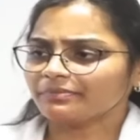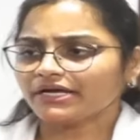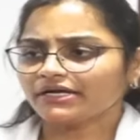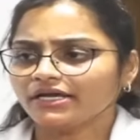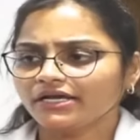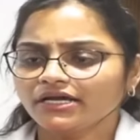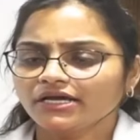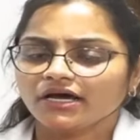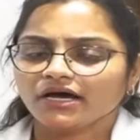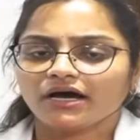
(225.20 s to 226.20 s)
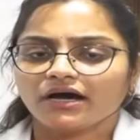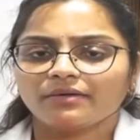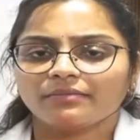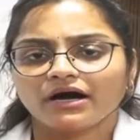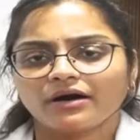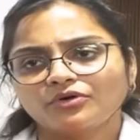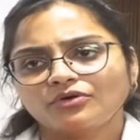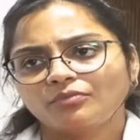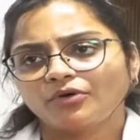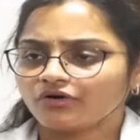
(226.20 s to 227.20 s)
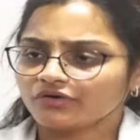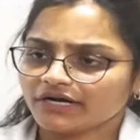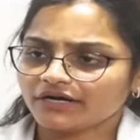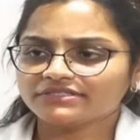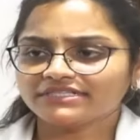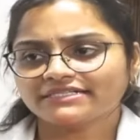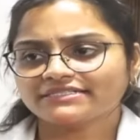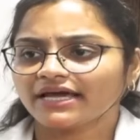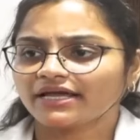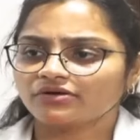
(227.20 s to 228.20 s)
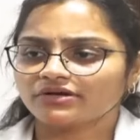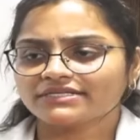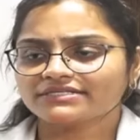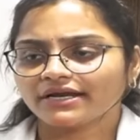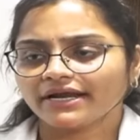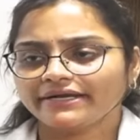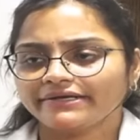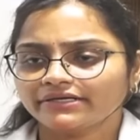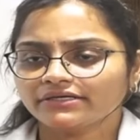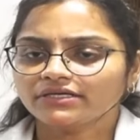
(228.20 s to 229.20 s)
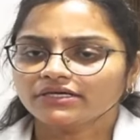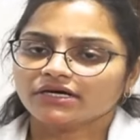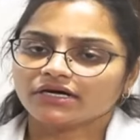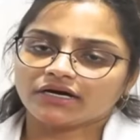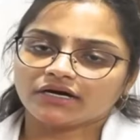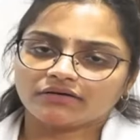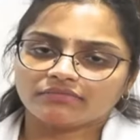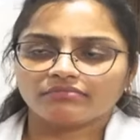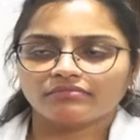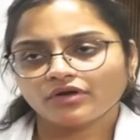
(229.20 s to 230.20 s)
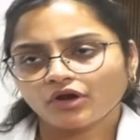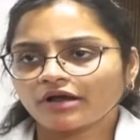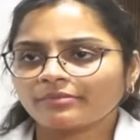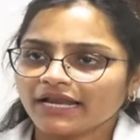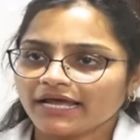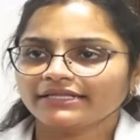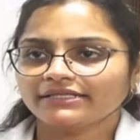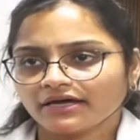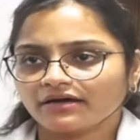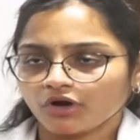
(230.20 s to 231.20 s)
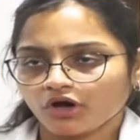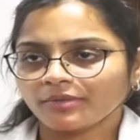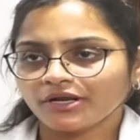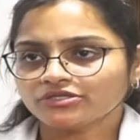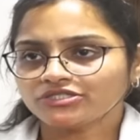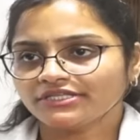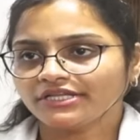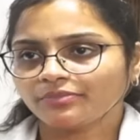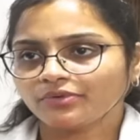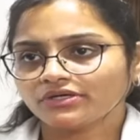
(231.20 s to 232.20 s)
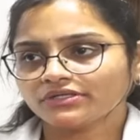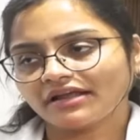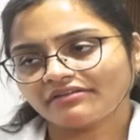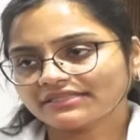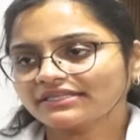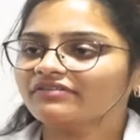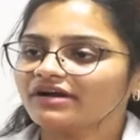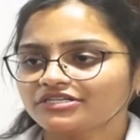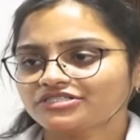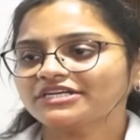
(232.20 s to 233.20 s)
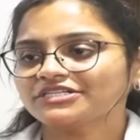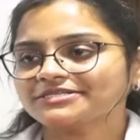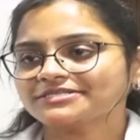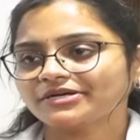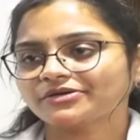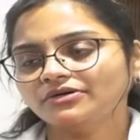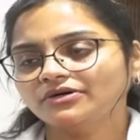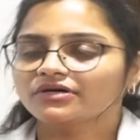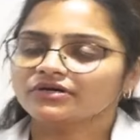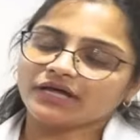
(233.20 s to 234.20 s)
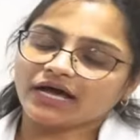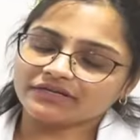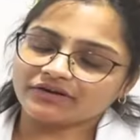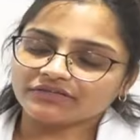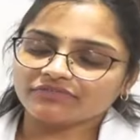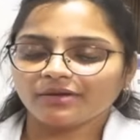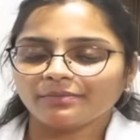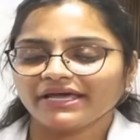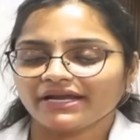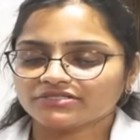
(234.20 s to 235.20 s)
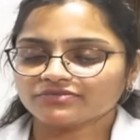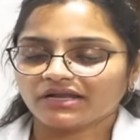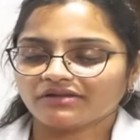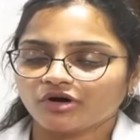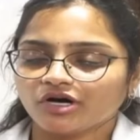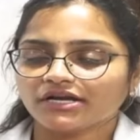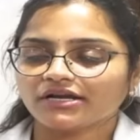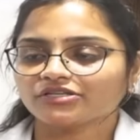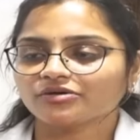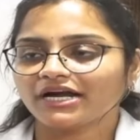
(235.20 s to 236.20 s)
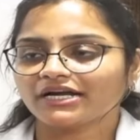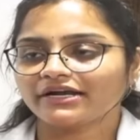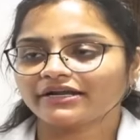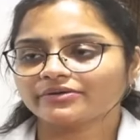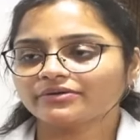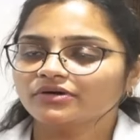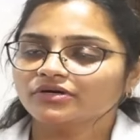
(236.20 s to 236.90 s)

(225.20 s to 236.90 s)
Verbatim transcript: చెప్పారండి బాబు బాగున్నాడు సిటీ స్కాన్ కూడా తీశారు హెడ్ నార్మల్ అయిన నార్మల్ వచ్చింది రిపోర్ట్ తర్వాతనే వాళ్ళు డిశ్చార్జ్ చేశారు ఆ తర్వాత వాళ్ళ పేరెంట్స్ వాళ్ళ ఫాదర్ నాతో మాట్లాడారు